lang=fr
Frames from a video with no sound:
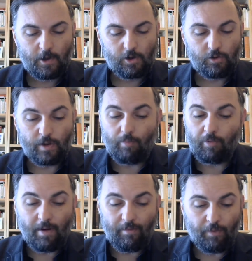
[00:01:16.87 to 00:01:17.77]
Je n'ai
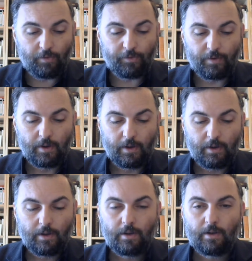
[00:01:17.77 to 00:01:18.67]
plus la force
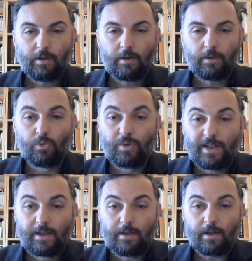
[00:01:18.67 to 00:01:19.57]
de
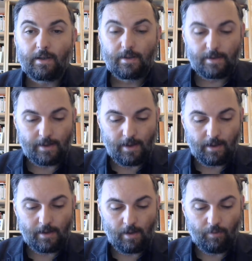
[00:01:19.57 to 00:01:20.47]
dicter ces
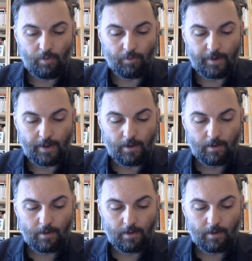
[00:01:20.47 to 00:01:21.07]
dernières volontés